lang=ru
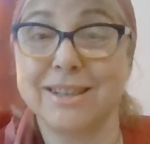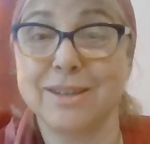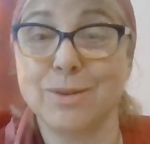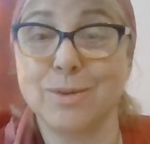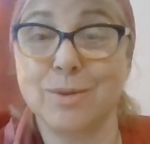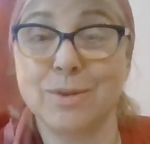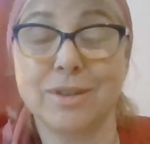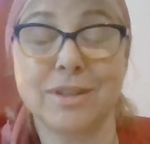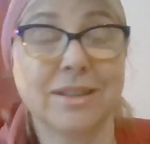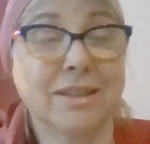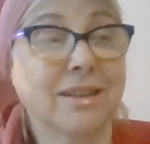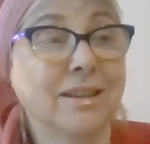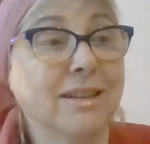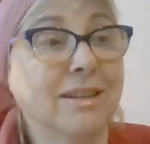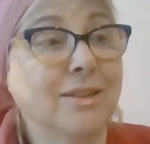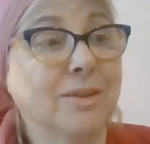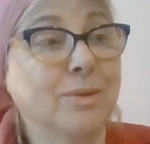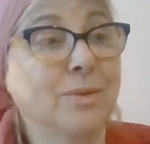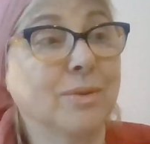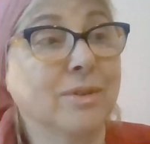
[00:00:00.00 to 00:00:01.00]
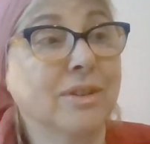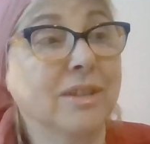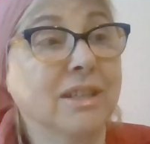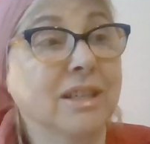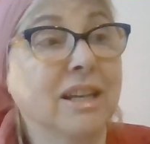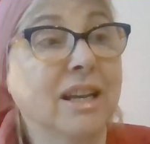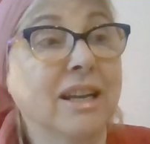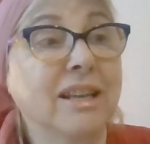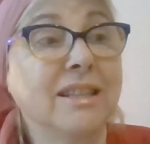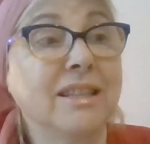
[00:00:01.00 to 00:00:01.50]
Курск, Курск.
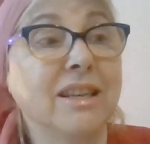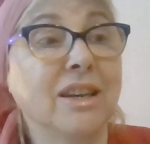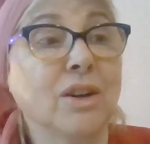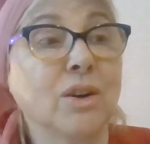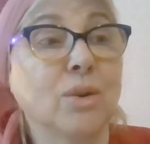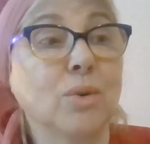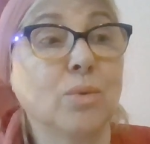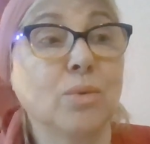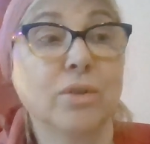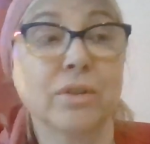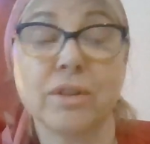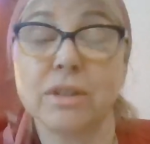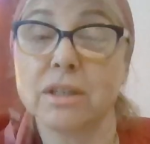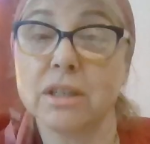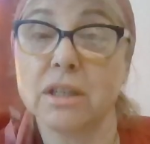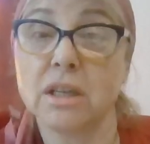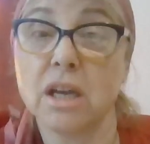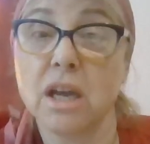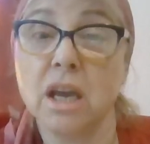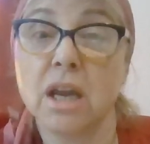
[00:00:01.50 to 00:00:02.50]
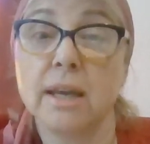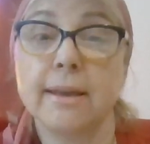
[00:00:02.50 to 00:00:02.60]
Где Курск?